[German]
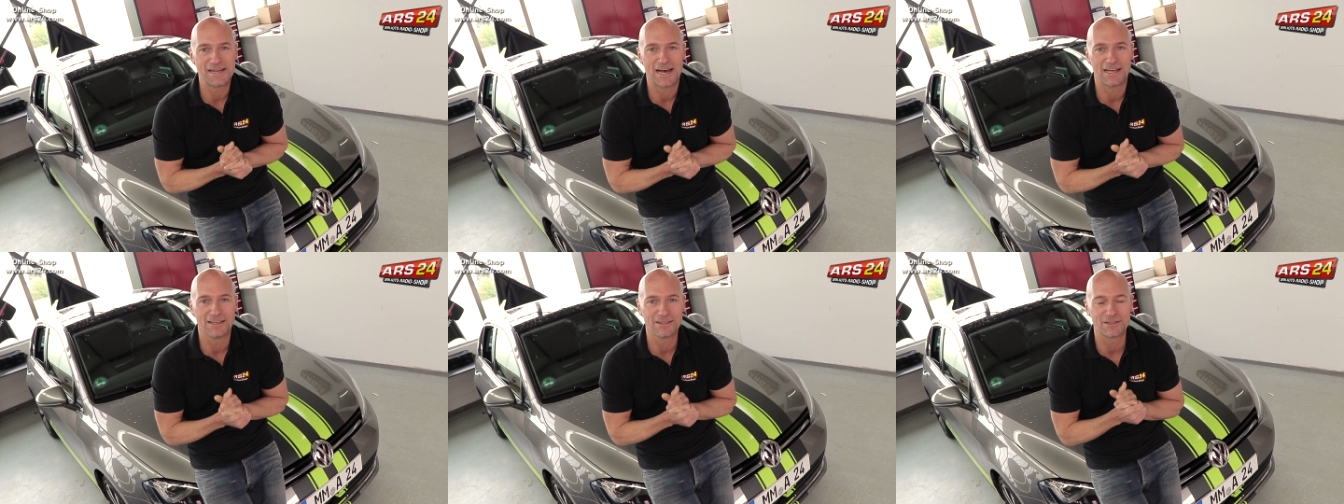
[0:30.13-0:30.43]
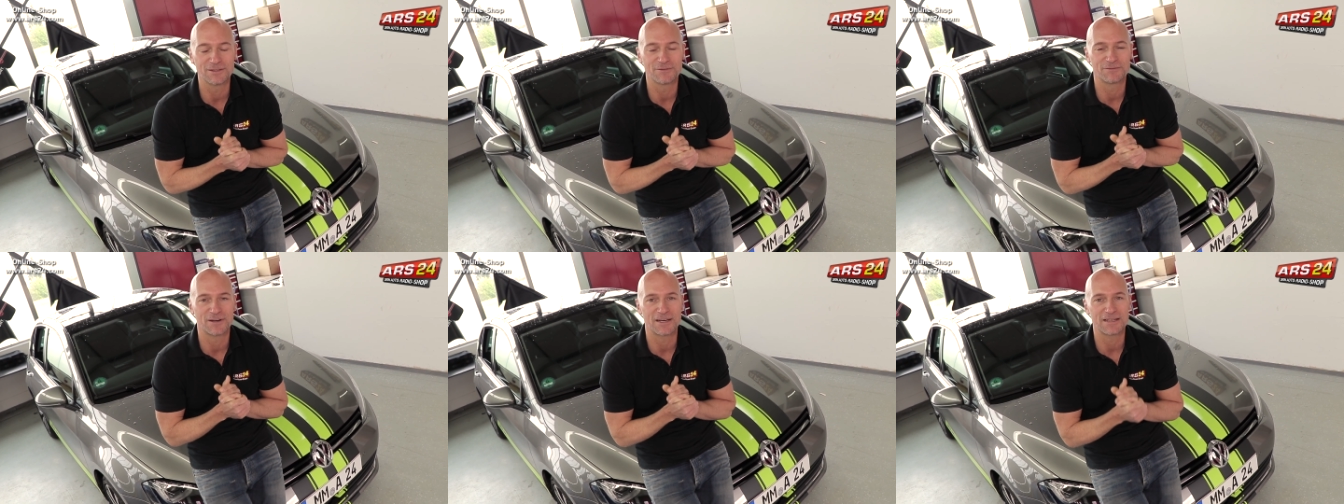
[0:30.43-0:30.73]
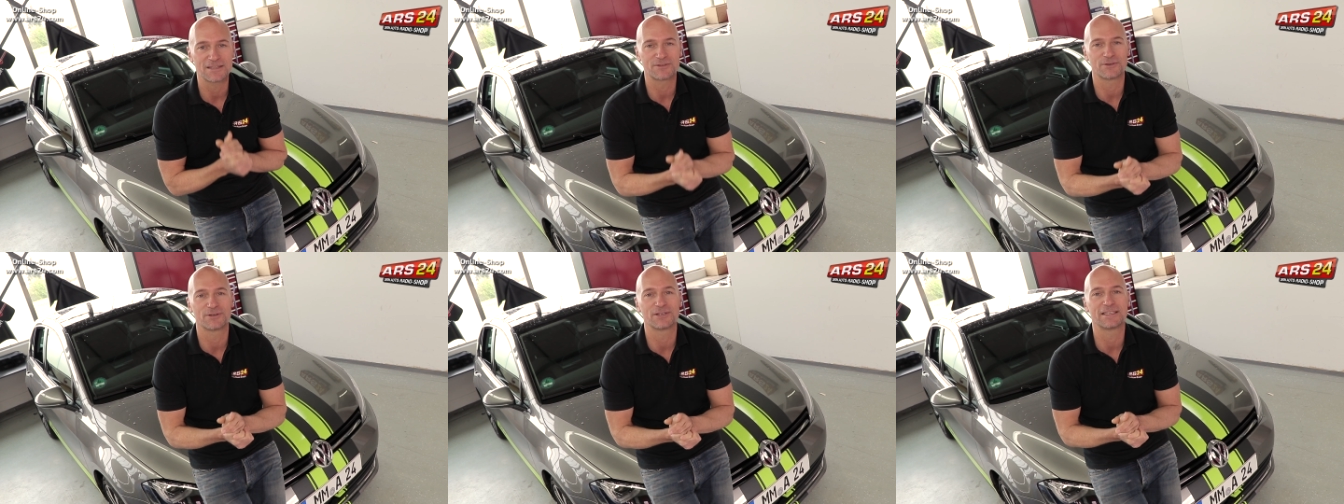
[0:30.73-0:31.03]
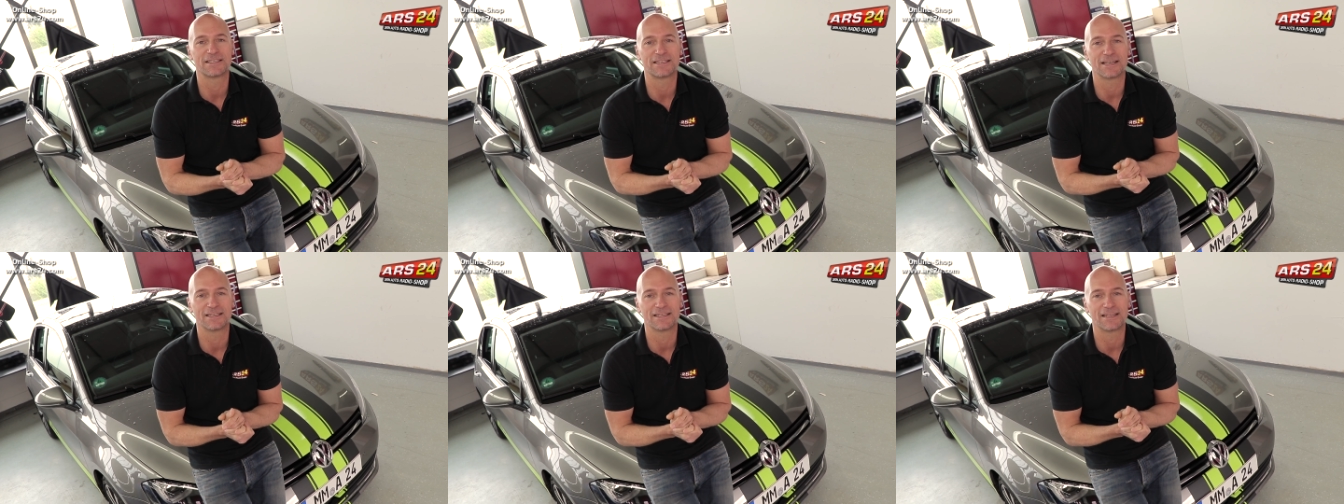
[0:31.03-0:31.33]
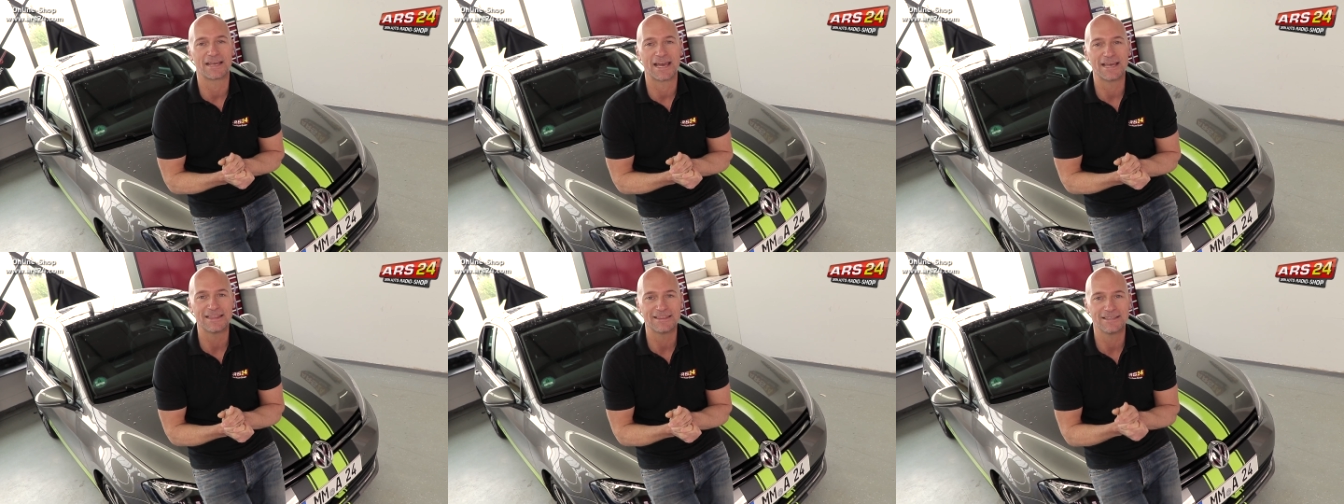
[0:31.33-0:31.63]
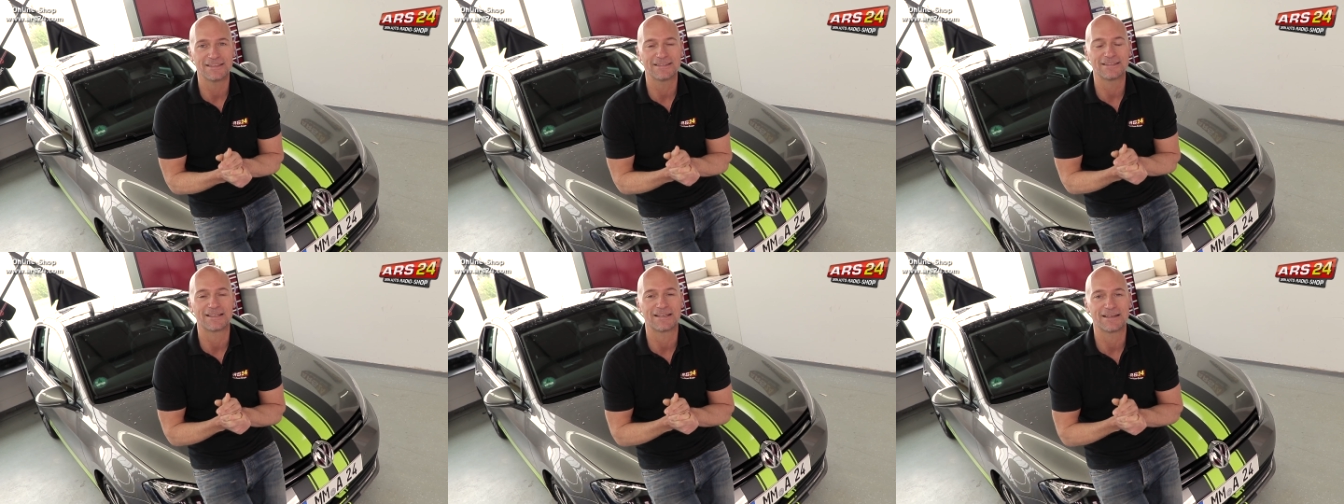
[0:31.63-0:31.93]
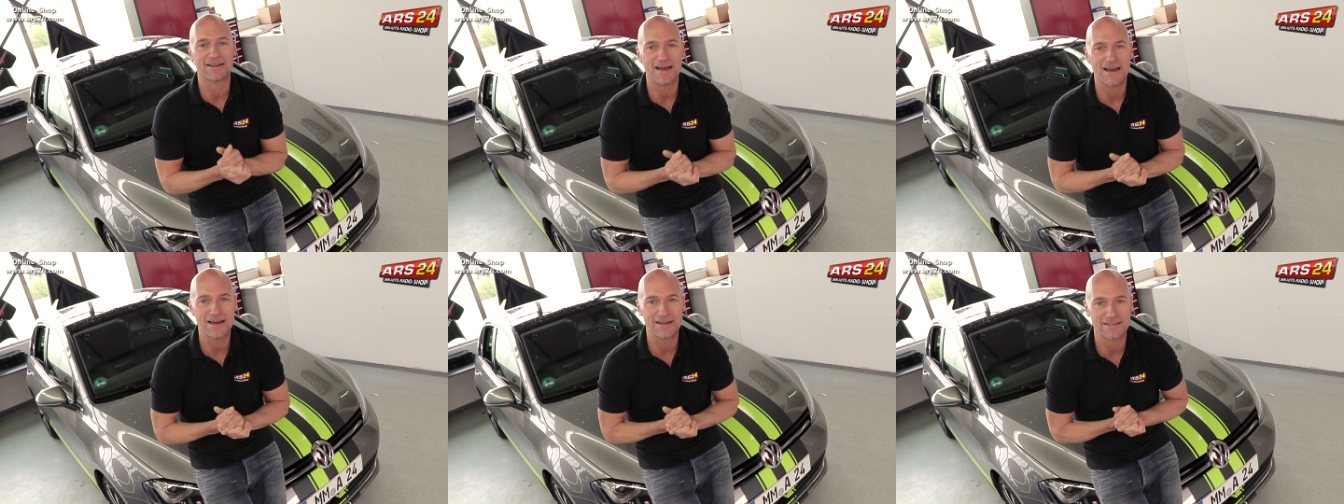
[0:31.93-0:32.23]
anderen Fahrzeugen gerne hättet.
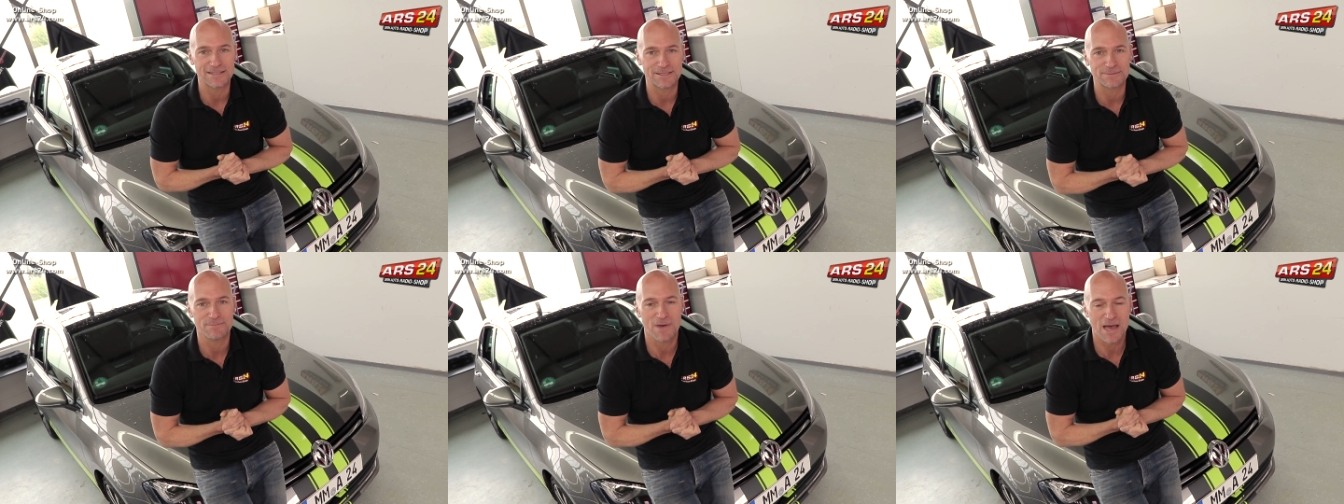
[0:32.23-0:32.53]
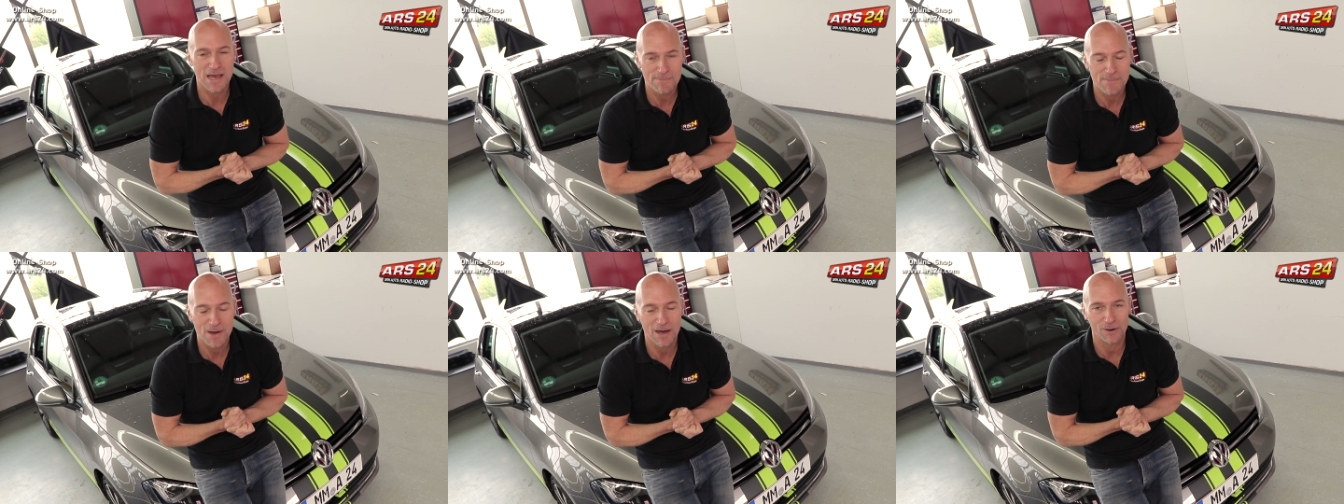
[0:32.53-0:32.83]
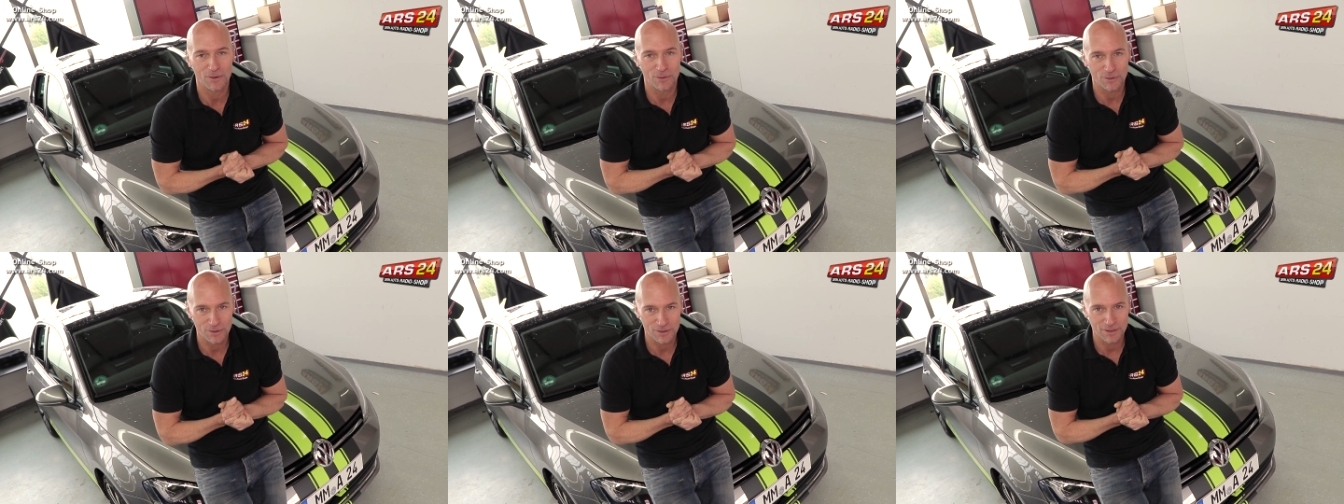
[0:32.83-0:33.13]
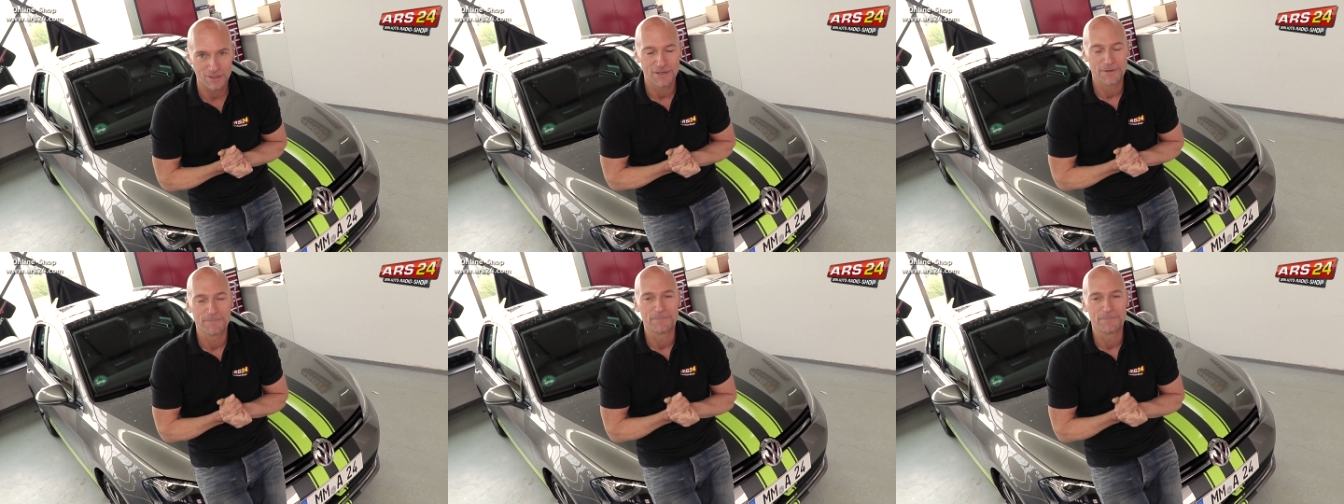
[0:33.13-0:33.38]
Klar, das machen wir auch.